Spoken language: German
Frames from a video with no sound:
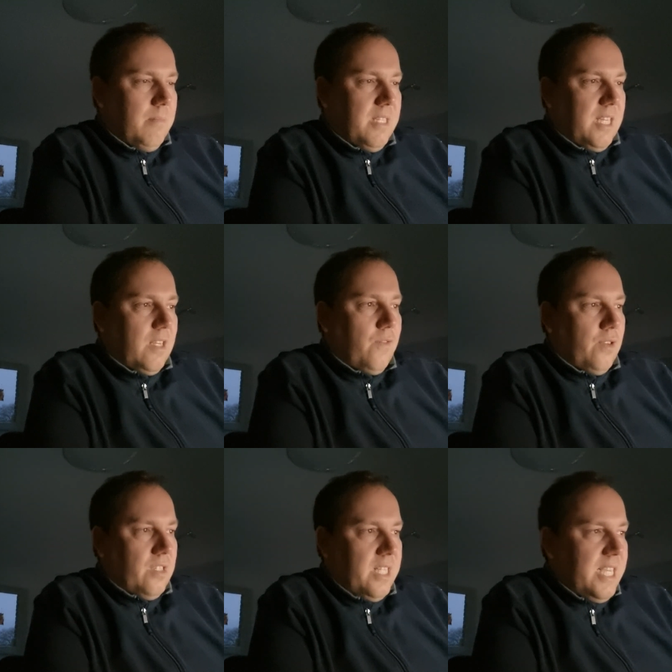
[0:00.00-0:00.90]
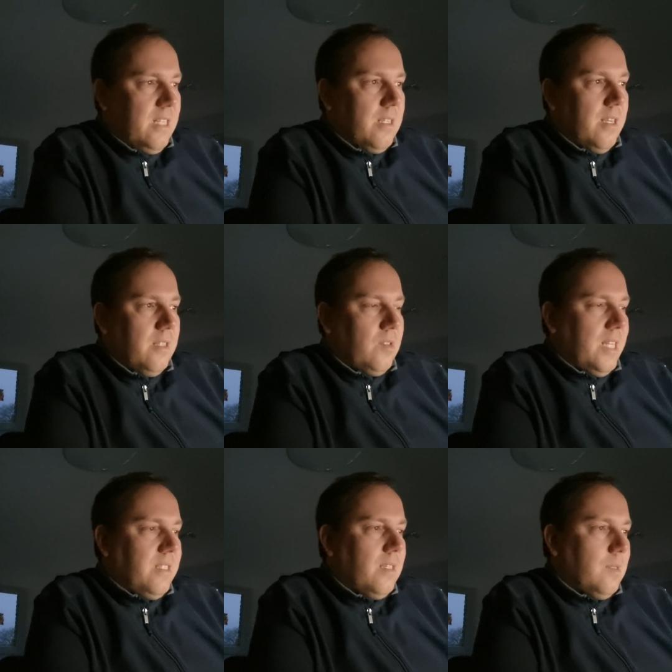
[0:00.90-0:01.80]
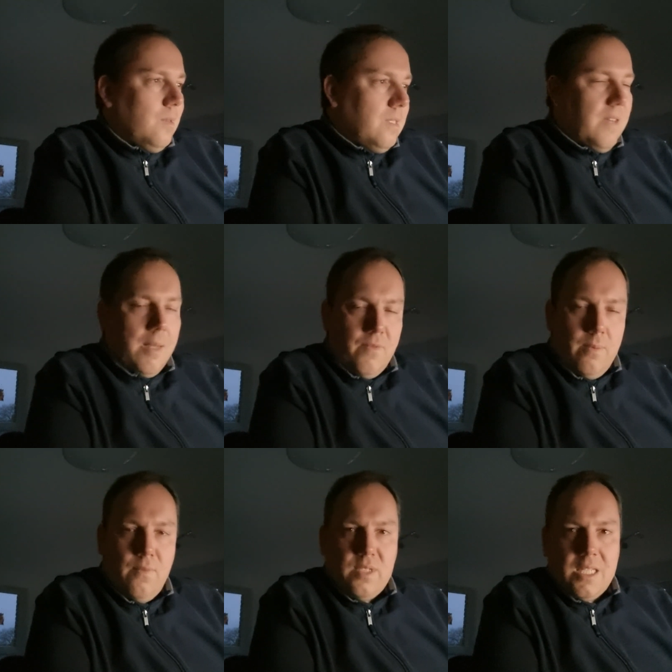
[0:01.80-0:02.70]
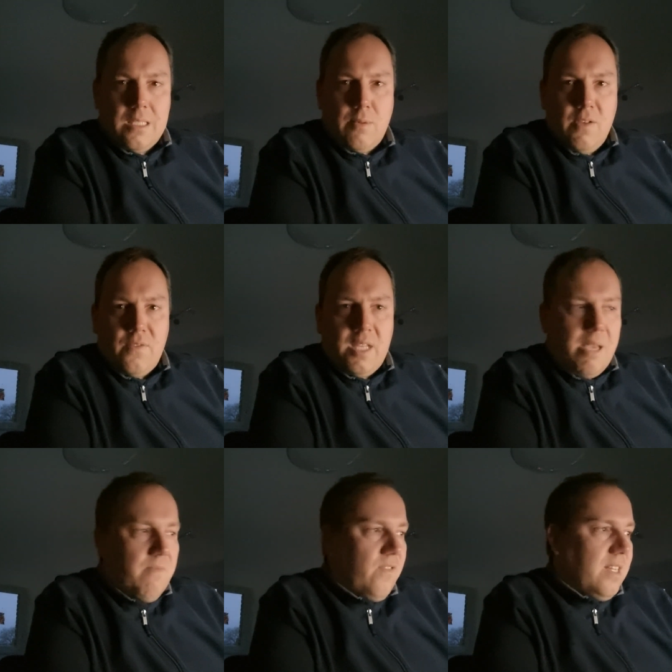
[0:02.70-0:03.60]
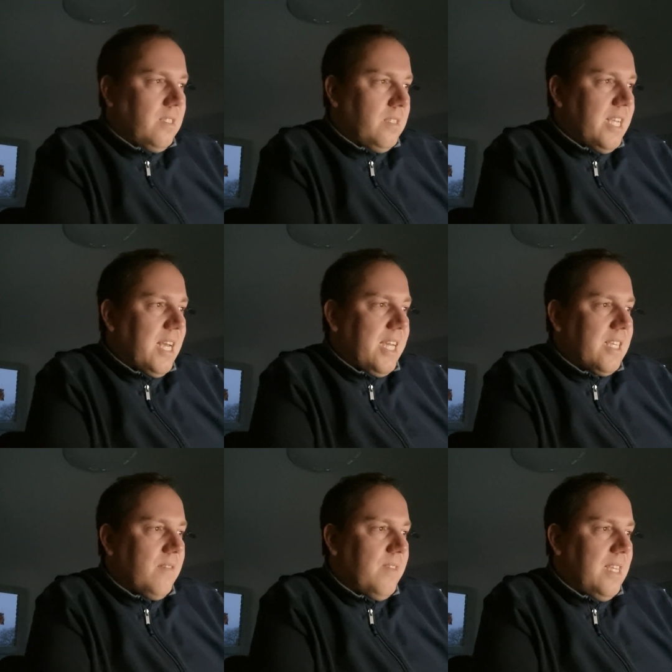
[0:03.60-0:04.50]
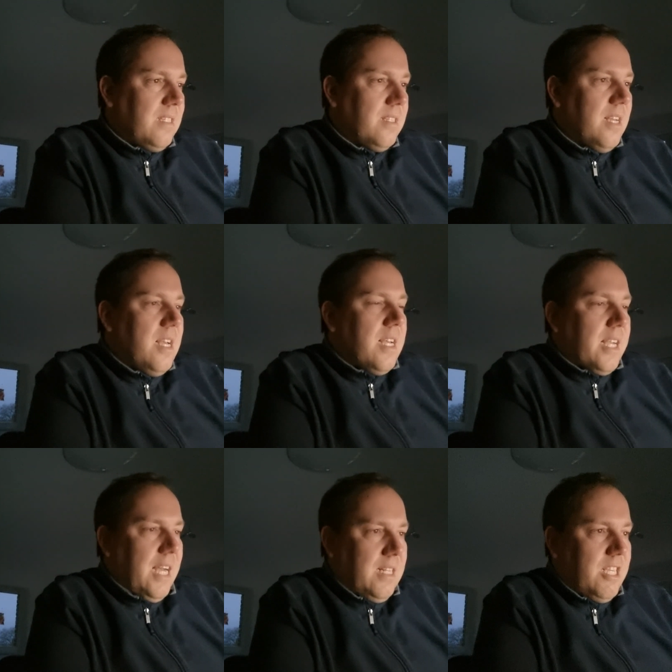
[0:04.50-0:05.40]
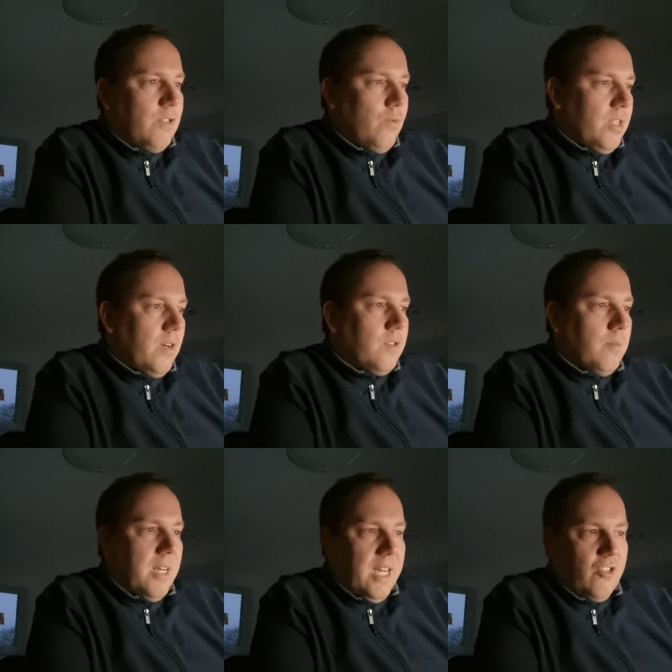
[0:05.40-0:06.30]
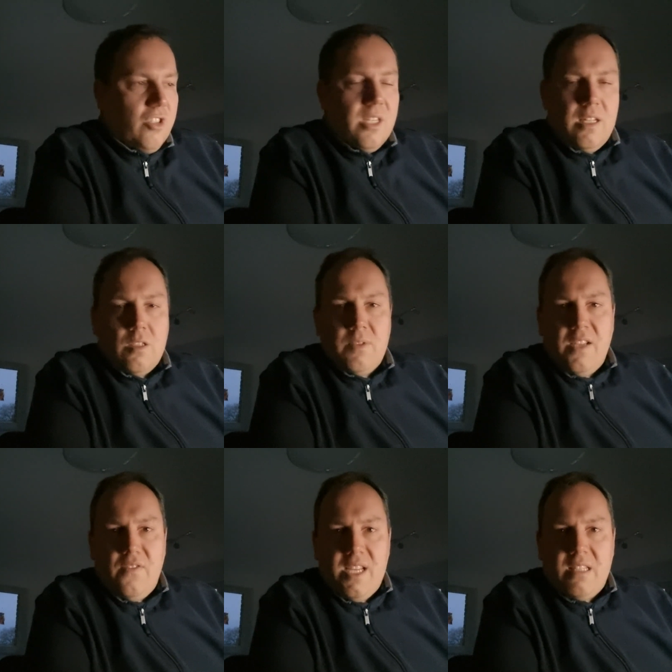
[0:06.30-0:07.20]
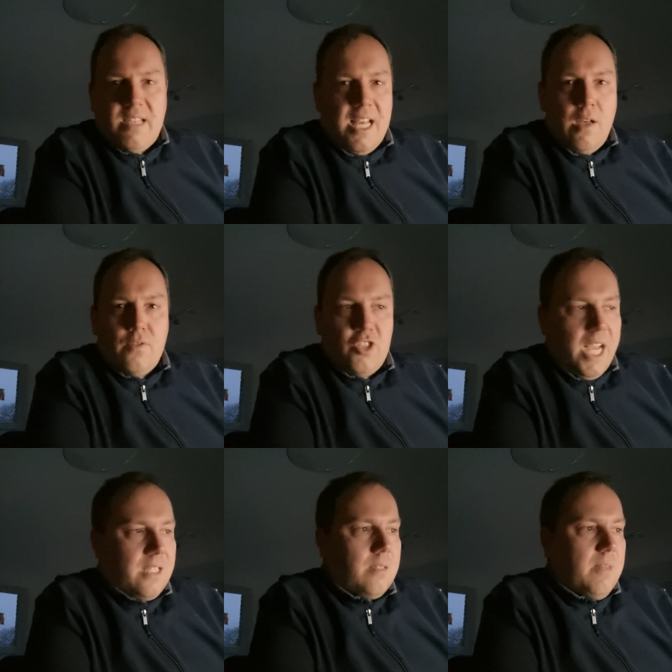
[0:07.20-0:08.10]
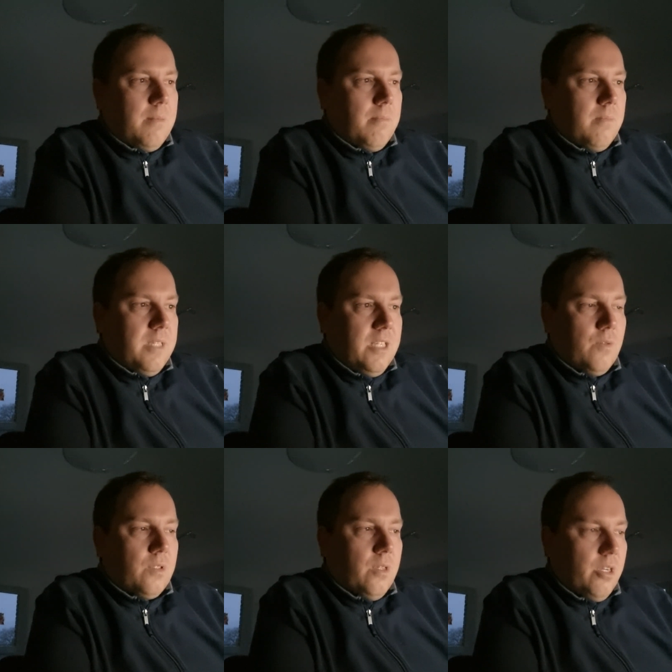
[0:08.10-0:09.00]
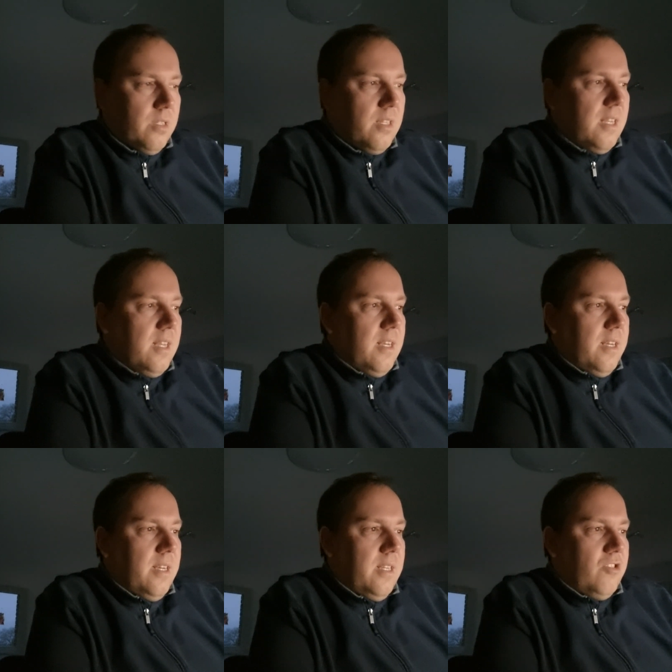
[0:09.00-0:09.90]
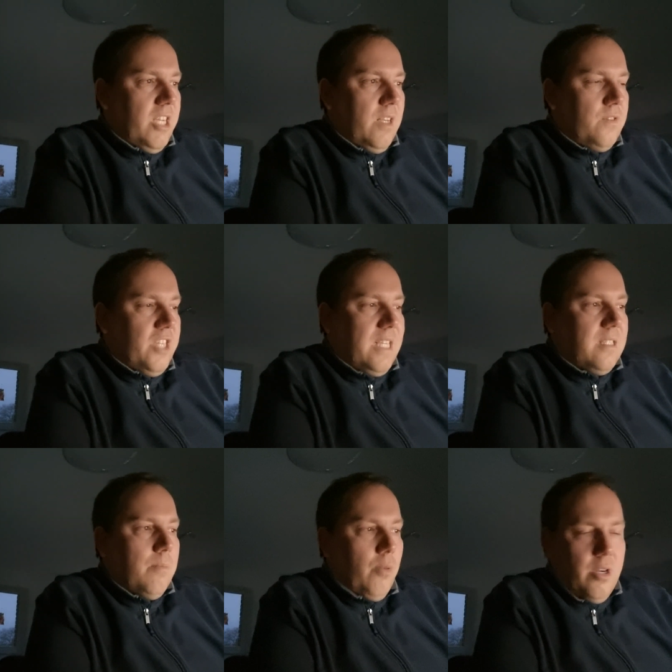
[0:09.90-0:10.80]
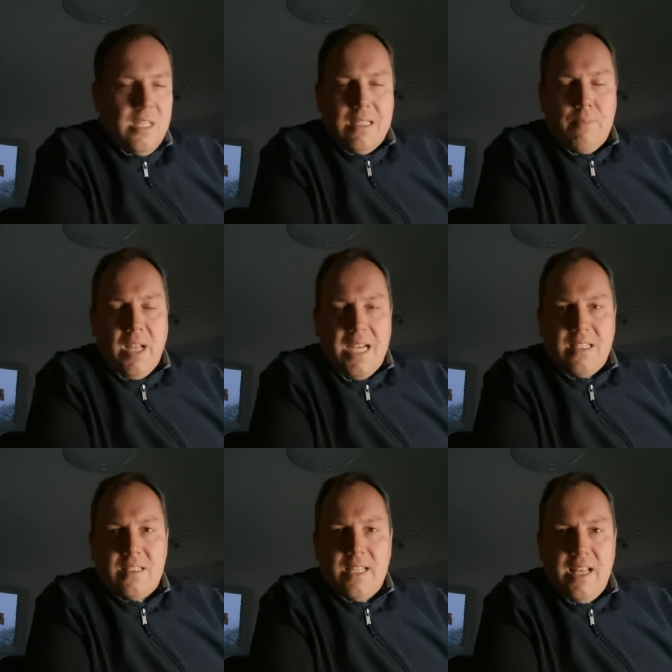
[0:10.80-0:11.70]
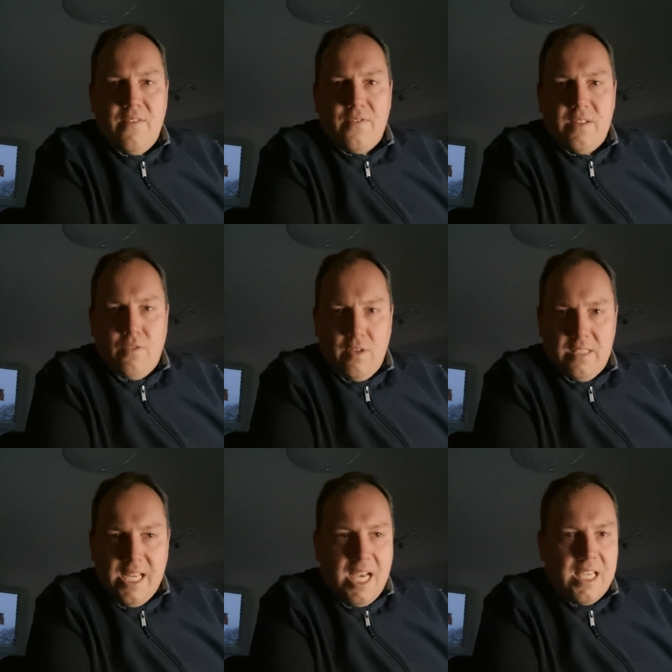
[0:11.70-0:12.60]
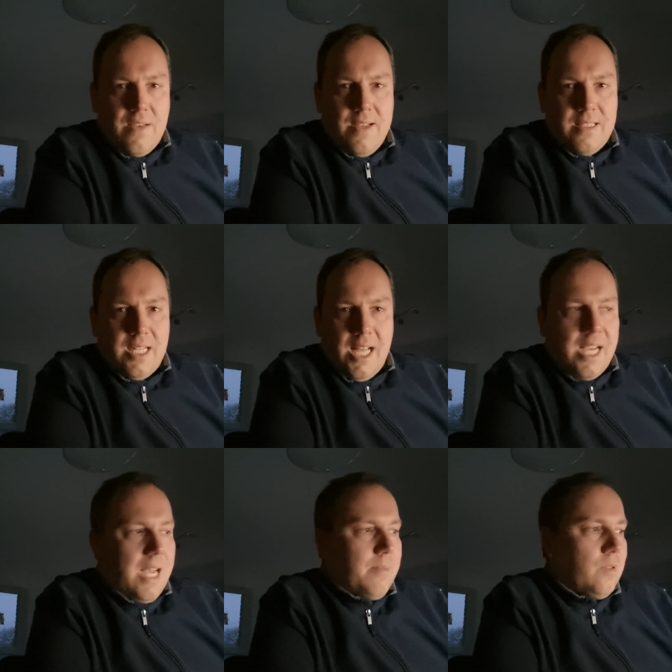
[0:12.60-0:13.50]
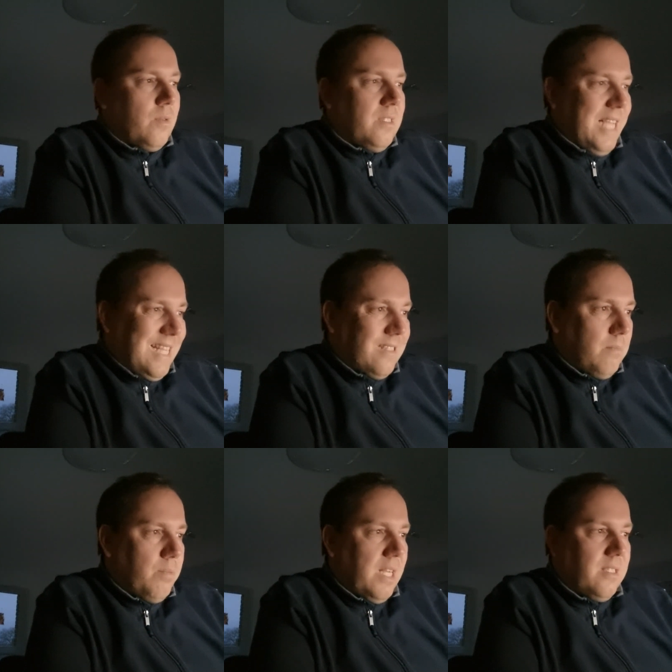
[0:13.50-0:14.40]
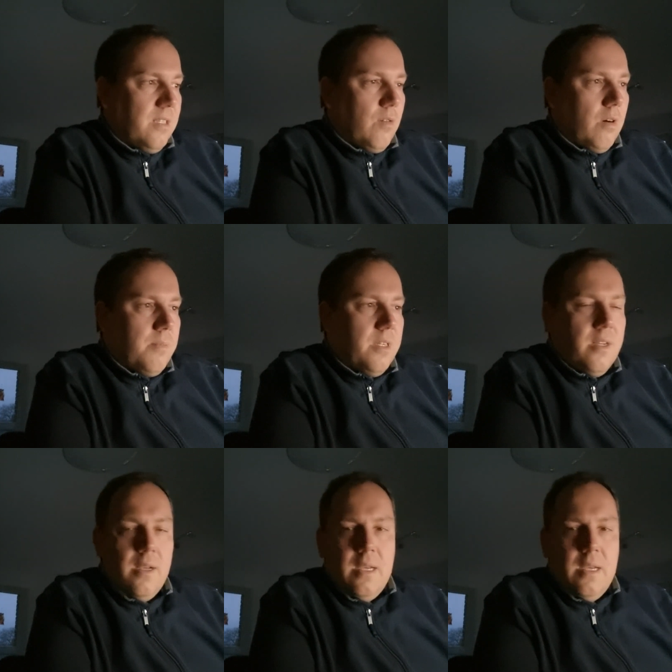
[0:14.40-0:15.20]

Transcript: mit Hanna Forschlin, äh, zuletzt in Sunz war am 15.12. ebenfalls siegreich gewesen, kann hier durchaus überraschen, genauso wie die vier Tale of Jacks mit Minus Lönn. Äh, Tale of Jacks in Boyne ist am 30.11. siegreich gewesen, danach gab es nur einen sechsten Platz in Rommel.